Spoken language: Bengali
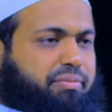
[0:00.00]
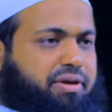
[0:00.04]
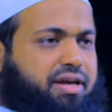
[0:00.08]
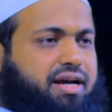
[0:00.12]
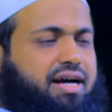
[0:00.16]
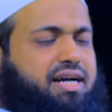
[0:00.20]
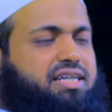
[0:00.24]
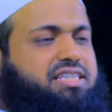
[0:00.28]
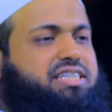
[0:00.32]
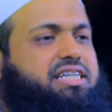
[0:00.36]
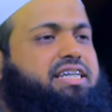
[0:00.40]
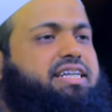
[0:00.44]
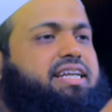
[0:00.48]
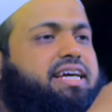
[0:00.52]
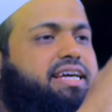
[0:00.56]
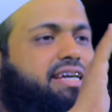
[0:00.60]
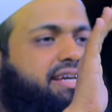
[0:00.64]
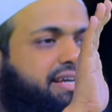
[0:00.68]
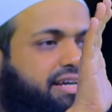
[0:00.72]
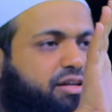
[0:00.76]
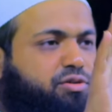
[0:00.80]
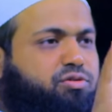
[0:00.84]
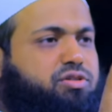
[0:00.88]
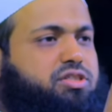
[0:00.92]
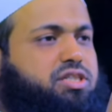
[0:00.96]
আমি আসি নাই
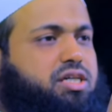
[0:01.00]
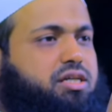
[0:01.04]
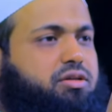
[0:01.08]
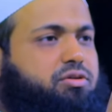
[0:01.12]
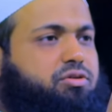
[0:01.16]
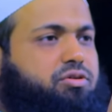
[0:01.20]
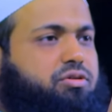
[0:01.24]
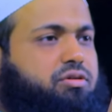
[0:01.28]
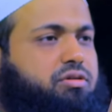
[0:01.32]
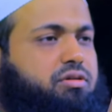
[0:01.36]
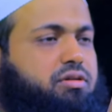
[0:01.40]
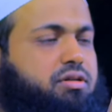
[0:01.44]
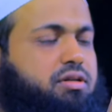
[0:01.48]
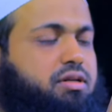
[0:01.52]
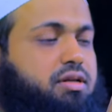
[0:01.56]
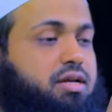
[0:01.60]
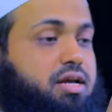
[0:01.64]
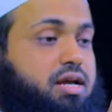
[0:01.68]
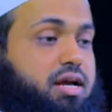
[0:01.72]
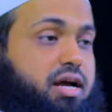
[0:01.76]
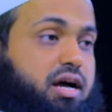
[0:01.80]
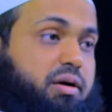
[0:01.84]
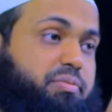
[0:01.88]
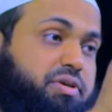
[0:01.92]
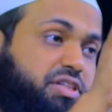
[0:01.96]
কেন জানো
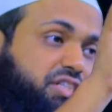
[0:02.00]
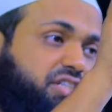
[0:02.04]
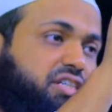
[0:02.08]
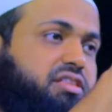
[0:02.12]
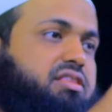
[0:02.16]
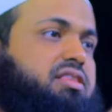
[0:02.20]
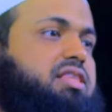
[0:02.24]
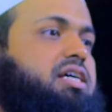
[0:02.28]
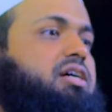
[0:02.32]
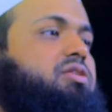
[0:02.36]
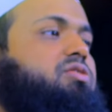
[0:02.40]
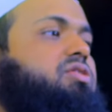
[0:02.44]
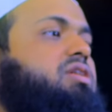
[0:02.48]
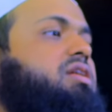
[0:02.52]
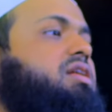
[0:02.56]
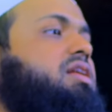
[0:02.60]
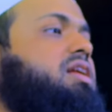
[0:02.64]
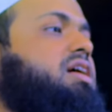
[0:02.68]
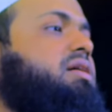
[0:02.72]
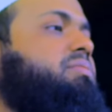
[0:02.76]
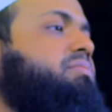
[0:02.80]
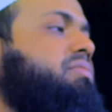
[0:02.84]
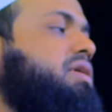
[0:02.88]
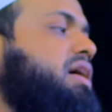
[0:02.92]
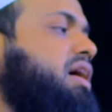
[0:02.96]
আমি চিন্তা
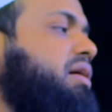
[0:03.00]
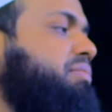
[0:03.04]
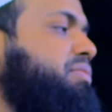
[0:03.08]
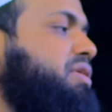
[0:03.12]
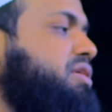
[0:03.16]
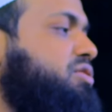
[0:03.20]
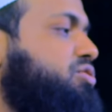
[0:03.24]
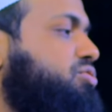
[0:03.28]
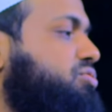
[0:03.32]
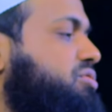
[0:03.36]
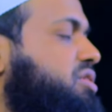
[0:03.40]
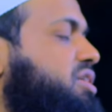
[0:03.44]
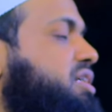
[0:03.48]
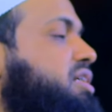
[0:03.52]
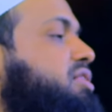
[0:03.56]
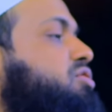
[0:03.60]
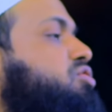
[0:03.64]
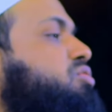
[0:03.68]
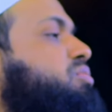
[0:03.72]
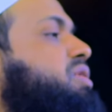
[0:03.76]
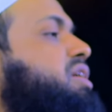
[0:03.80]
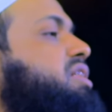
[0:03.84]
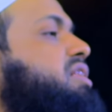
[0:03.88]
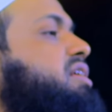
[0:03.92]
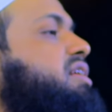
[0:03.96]
করলাম আমি যদি
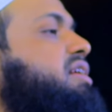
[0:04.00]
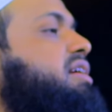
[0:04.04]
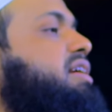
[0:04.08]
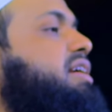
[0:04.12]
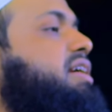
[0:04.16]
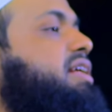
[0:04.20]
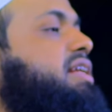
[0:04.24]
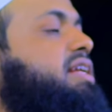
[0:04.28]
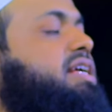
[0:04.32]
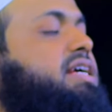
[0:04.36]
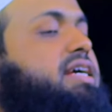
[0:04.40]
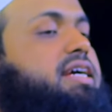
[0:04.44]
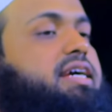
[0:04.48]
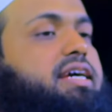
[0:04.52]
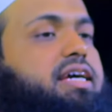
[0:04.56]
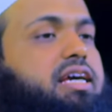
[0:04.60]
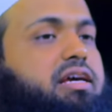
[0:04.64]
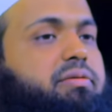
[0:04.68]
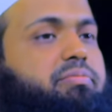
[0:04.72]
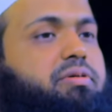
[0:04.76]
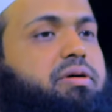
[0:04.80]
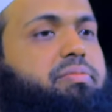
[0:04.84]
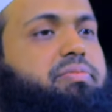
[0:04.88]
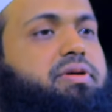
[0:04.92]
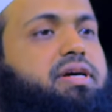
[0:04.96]
তোমাদেরকে নিয়ে
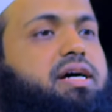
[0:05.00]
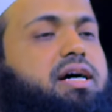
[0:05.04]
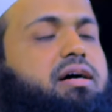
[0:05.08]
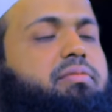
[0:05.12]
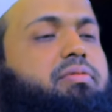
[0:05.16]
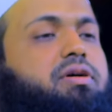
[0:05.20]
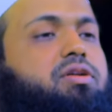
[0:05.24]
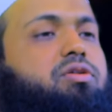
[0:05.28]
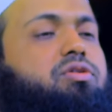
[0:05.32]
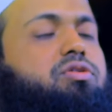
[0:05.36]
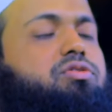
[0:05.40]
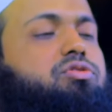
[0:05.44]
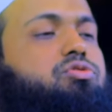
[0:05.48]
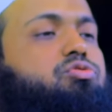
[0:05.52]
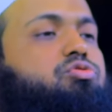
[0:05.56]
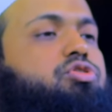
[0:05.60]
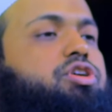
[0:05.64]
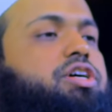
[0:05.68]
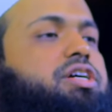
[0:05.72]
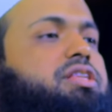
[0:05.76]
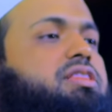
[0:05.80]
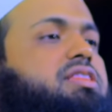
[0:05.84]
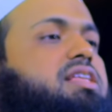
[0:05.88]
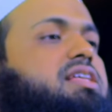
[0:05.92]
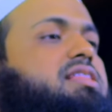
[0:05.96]
এভাবে আবারও দু
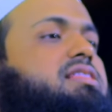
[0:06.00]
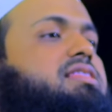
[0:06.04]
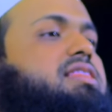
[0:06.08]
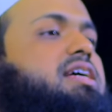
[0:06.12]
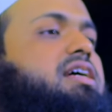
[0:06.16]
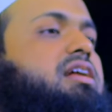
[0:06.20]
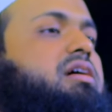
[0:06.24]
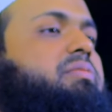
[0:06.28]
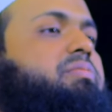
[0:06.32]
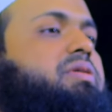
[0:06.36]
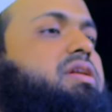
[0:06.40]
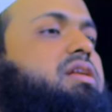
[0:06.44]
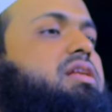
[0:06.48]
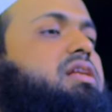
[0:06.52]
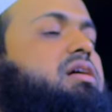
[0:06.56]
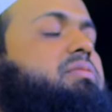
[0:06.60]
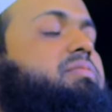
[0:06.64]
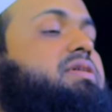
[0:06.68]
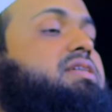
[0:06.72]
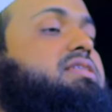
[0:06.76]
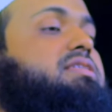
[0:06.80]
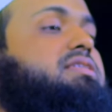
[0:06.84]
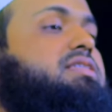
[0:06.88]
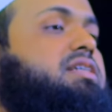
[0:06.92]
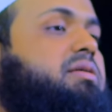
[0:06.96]
একদিন তারাবির
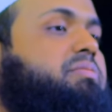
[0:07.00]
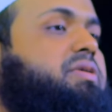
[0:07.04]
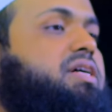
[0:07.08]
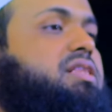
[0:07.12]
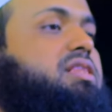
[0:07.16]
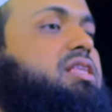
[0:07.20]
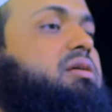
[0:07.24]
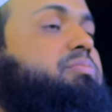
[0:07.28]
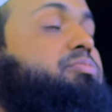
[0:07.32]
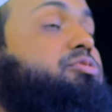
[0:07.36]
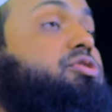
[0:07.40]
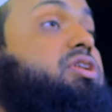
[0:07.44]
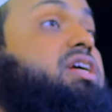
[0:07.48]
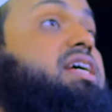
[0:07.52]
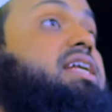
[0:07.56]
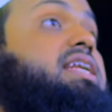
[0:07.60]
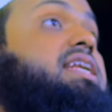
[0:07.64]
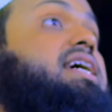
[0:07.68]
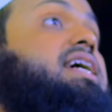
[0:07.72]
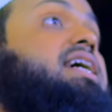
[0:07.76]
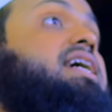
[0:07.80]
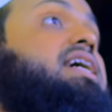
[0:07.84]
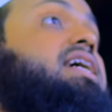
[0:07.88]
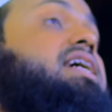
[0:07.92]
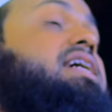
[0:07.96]
নামাজ জামাতে পড়ি
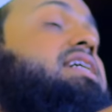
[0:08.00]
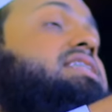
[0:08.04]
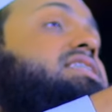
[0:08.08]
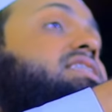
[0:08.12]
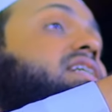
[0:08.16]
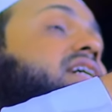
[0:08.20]
না